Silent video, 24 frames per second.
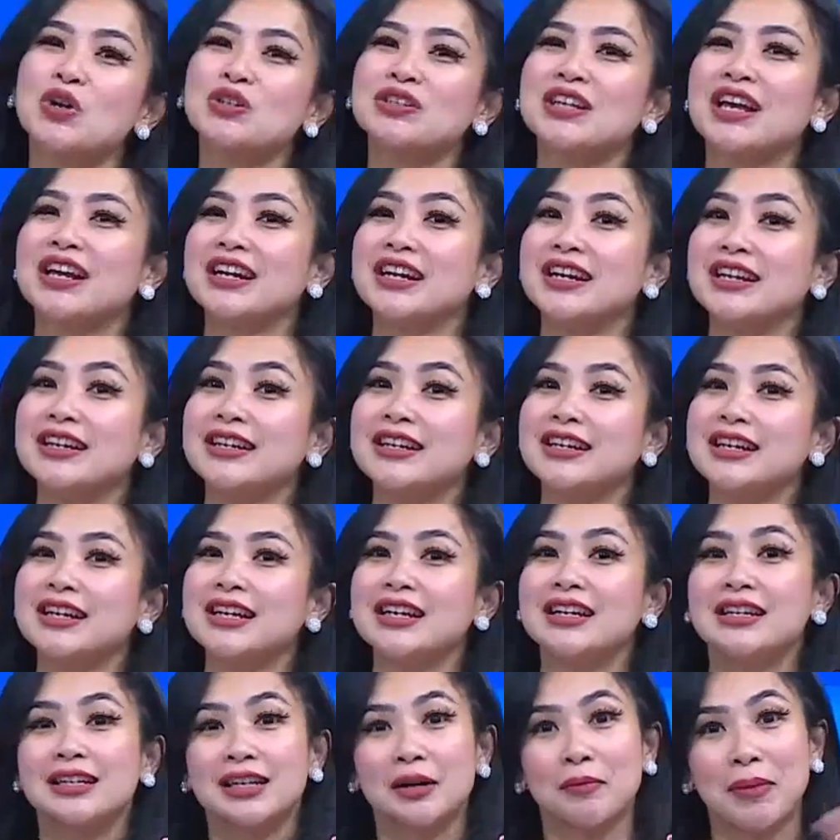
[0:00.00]
hari ini
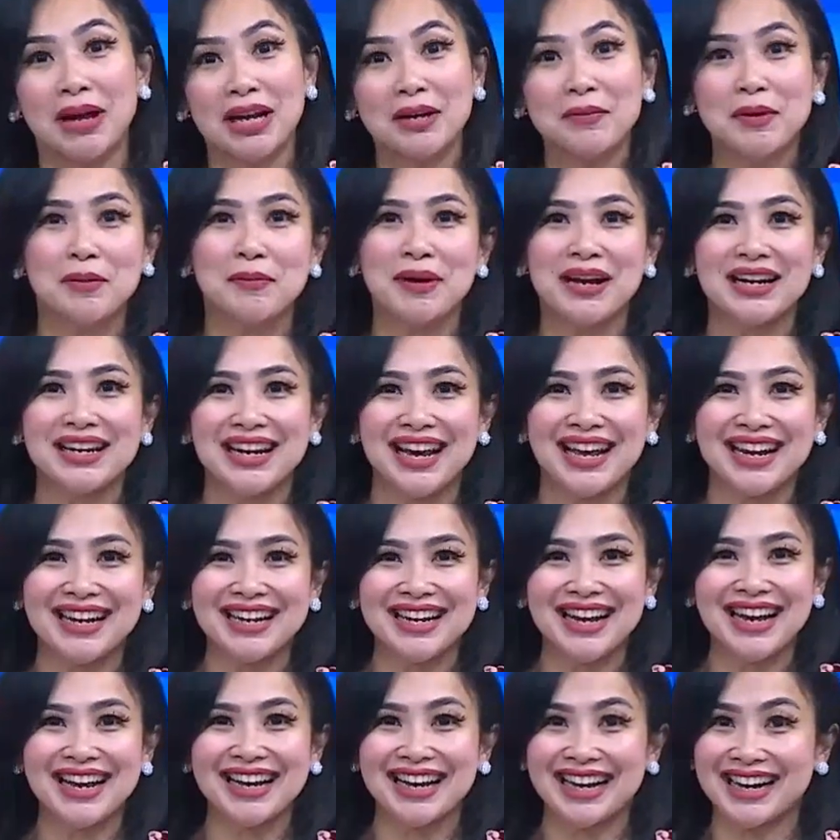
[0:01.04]
kembali menemani
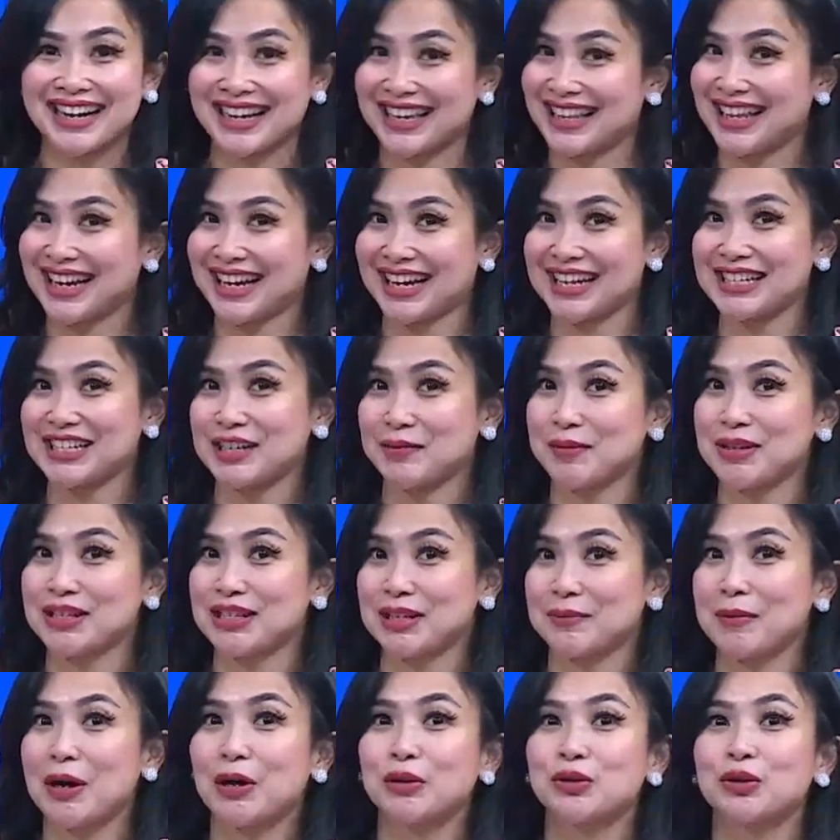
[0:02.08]
Anda karena kita akan
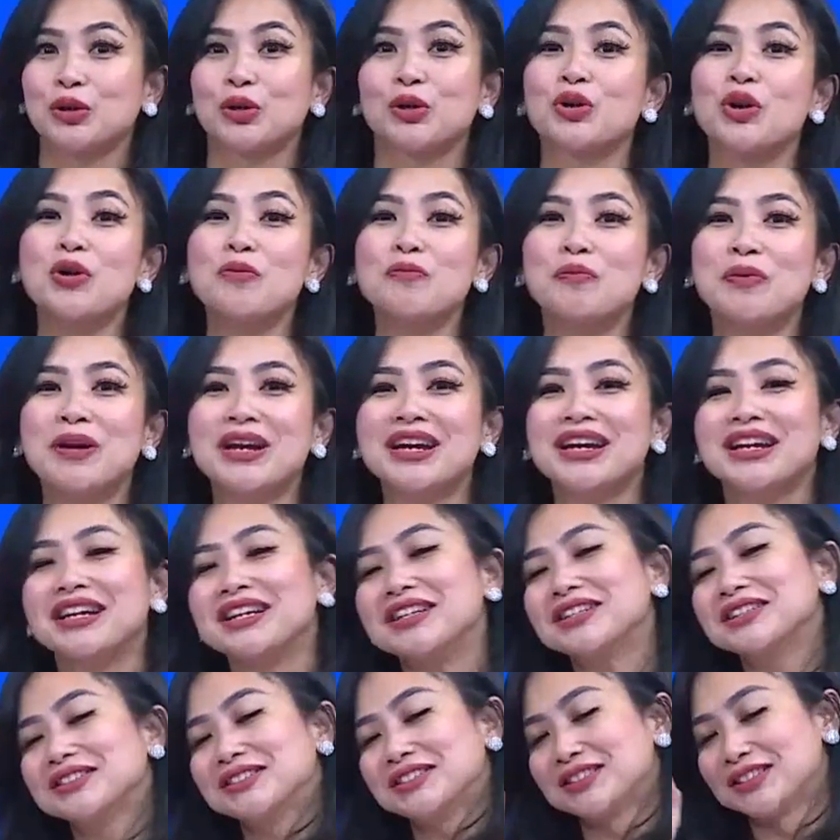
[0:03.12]
sama-sama untuk grumpy.
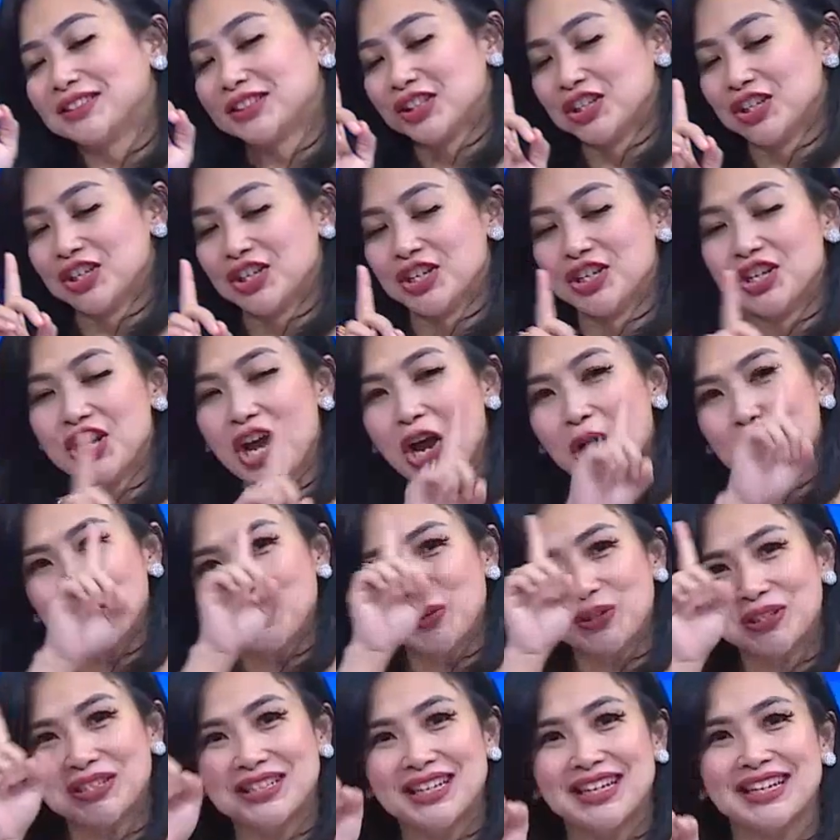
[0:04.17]
No
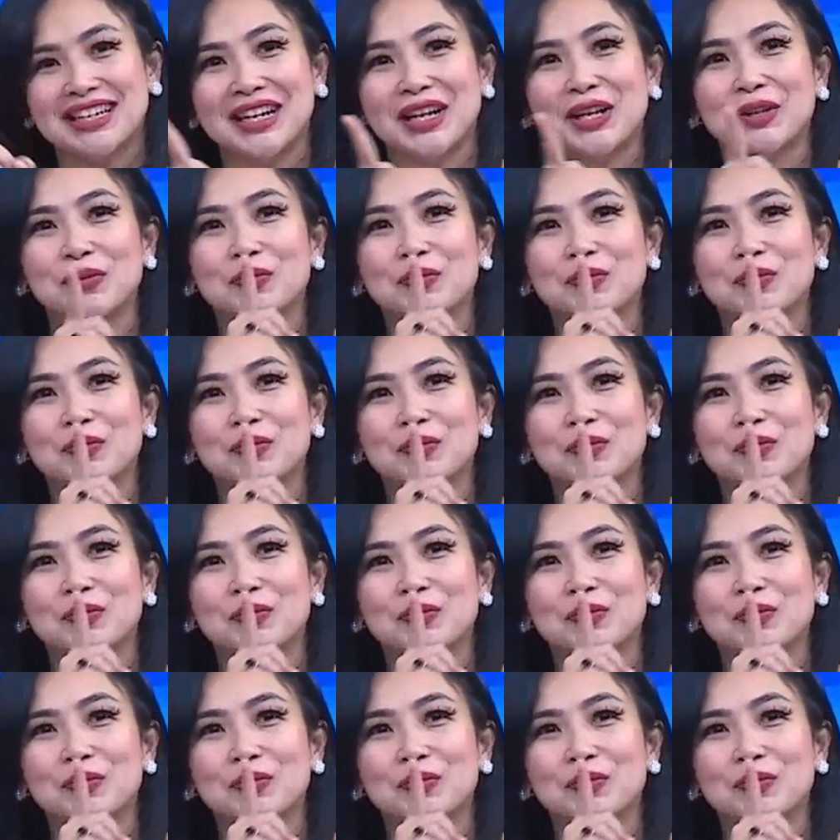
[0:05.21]
secret.